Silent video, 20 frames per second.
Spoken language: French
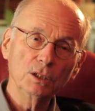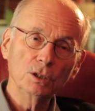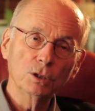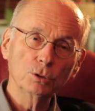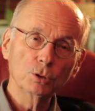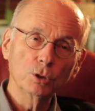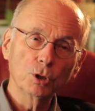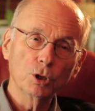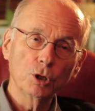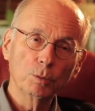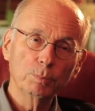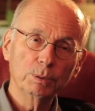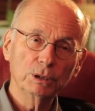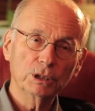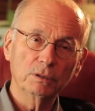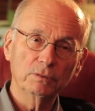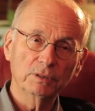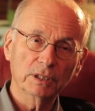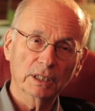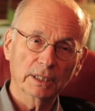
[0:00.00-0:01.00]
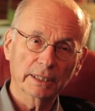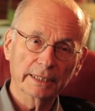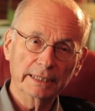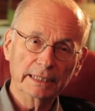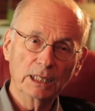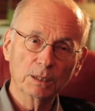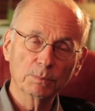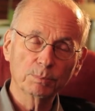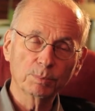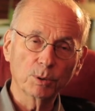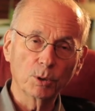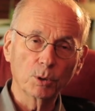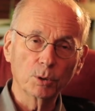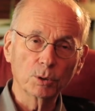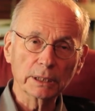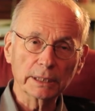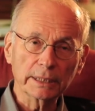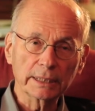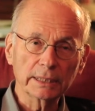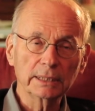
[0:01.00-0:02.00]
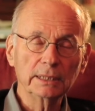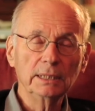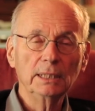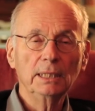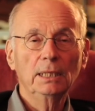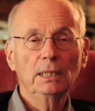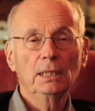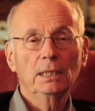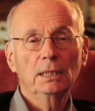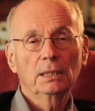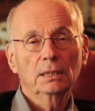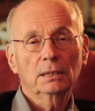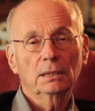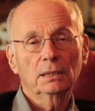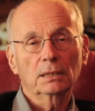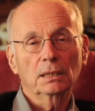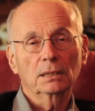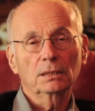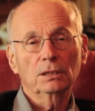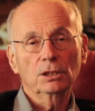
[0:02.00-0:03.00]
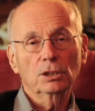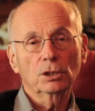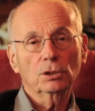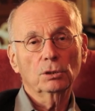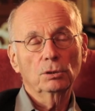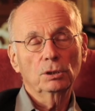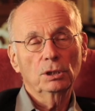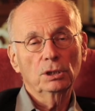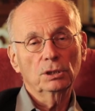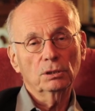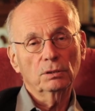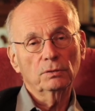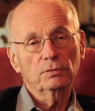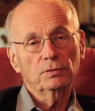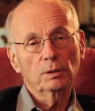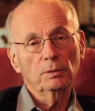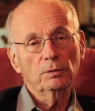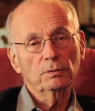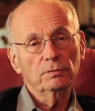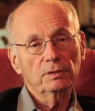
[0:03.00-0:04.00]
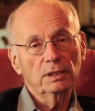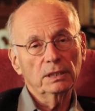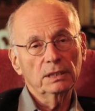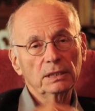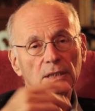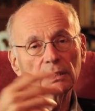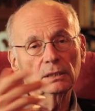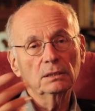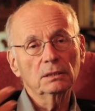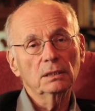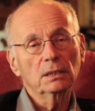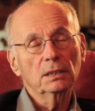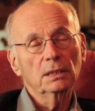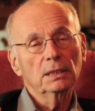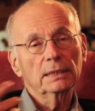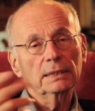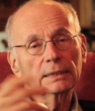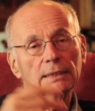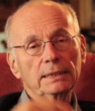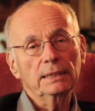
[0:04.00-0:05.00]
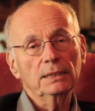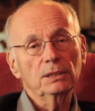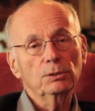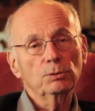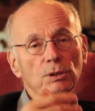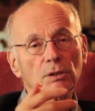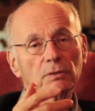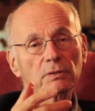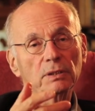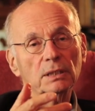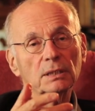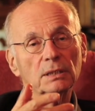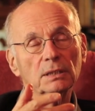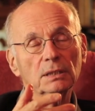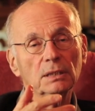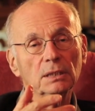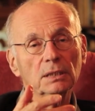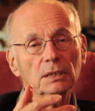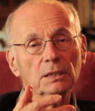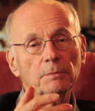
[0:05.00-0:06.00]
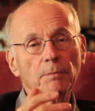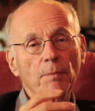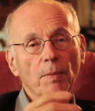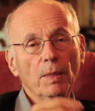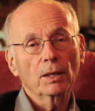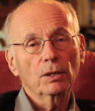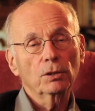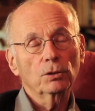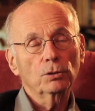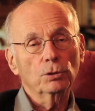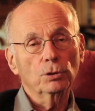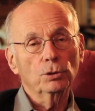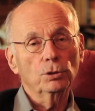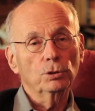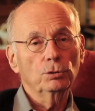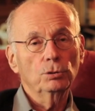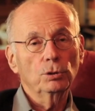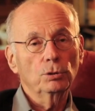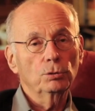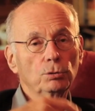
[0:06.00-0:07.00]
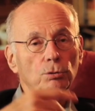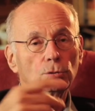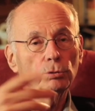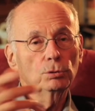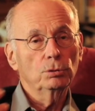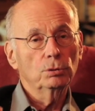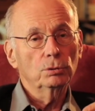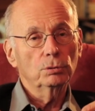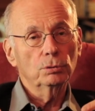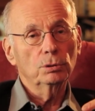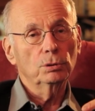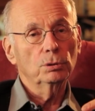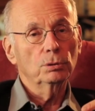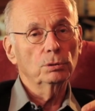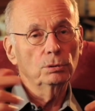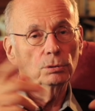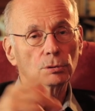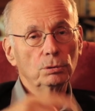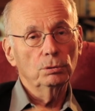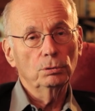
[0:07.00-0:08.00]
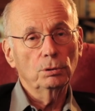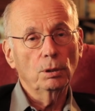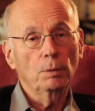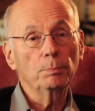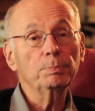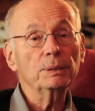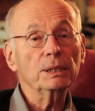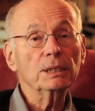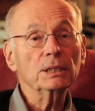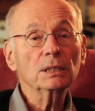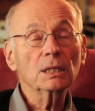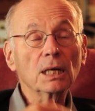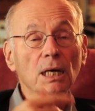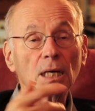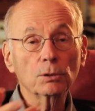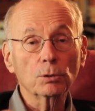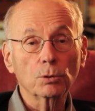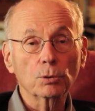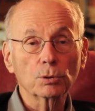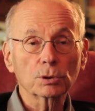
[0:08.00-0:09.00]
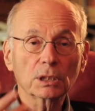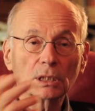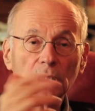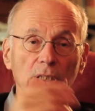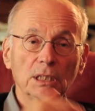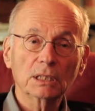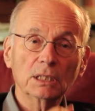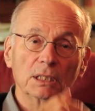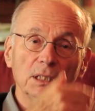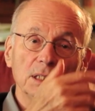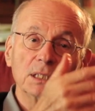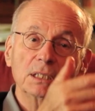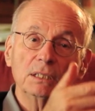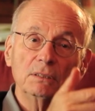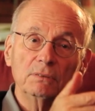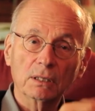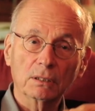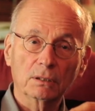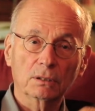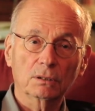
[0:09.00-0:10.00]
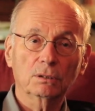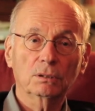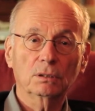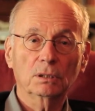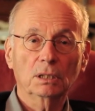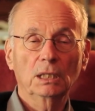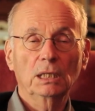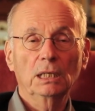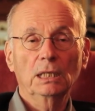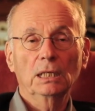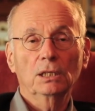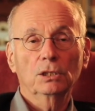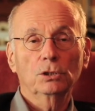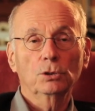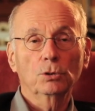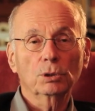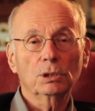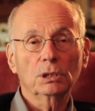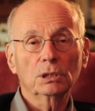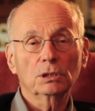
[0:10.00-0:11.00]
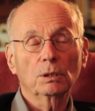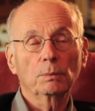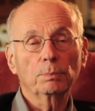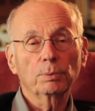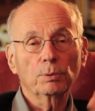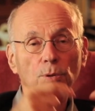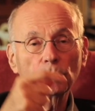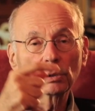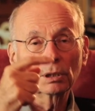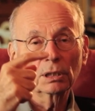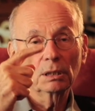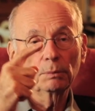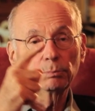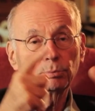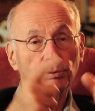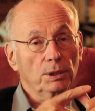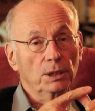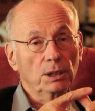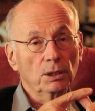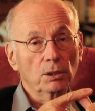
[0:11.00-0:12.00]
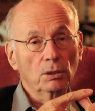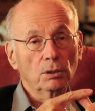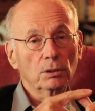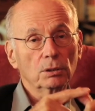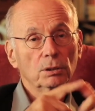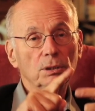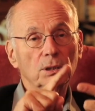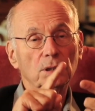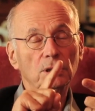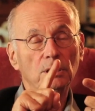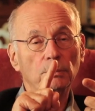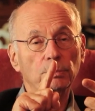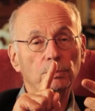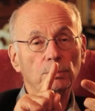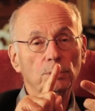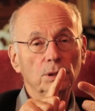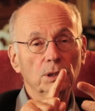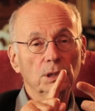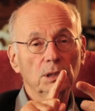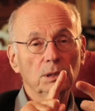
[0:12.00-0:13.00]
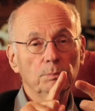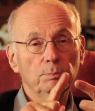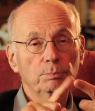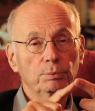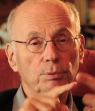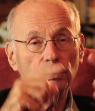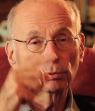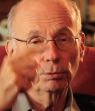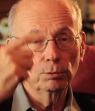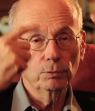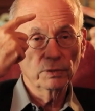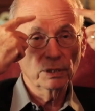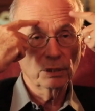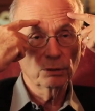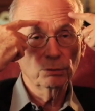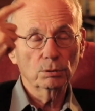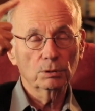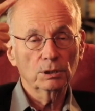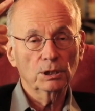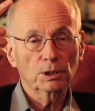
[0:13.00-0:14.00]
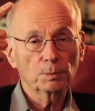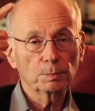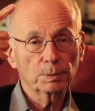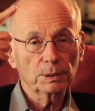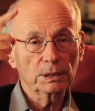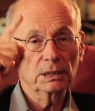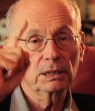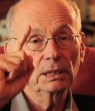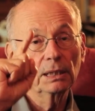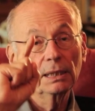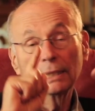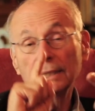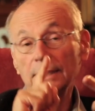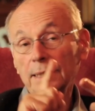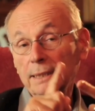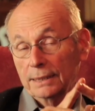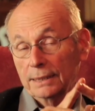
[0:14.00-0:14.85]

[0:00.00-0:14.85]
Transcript: qui en Europe est un réel progrès, c'est-à-dire que les enfants valident des universités euh, d'un pays à l'autre et il y a des équivalences. Donc c'est un progrès pour les langues, c'est un progrès pour l'ouverture d'esprit,